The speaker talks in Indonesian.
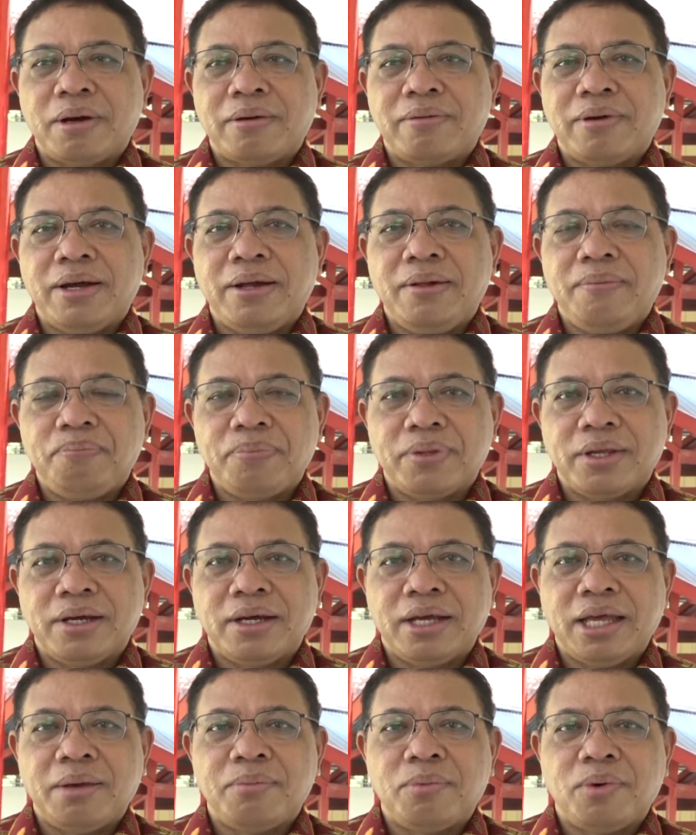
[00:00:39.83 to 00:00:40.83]
bahwa
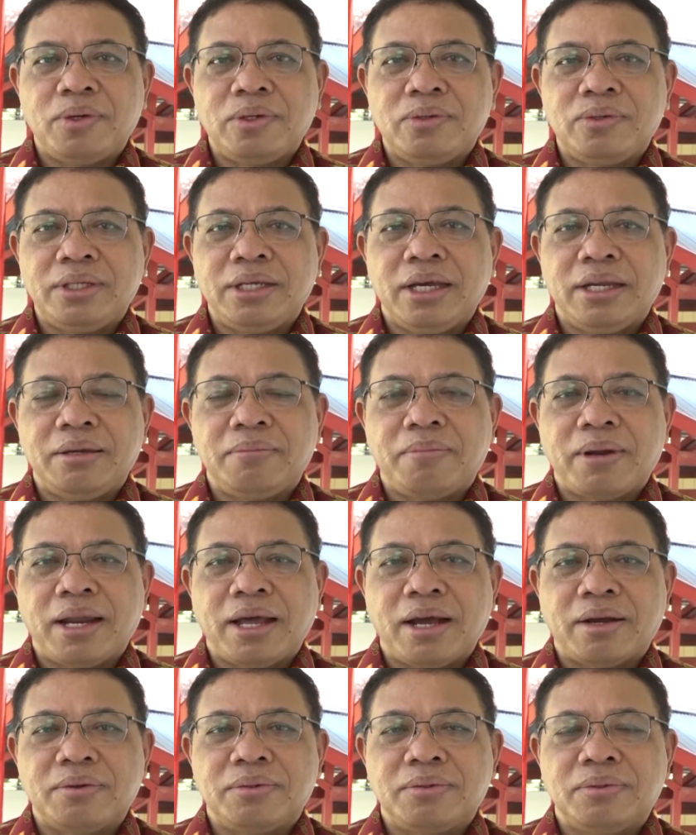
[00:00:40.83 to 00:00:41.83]
eh, MOU ini ada
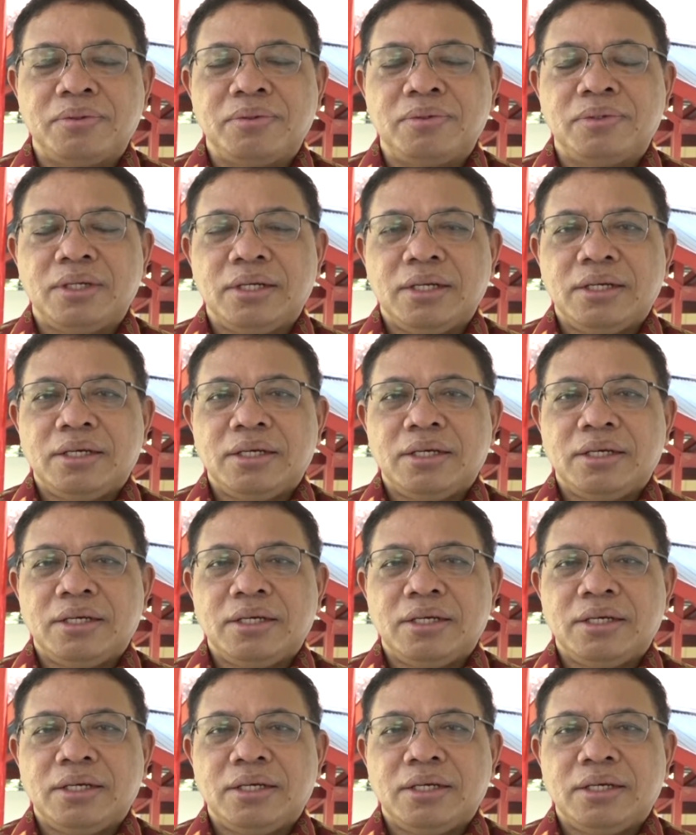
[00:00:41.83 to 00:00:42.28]
berlaku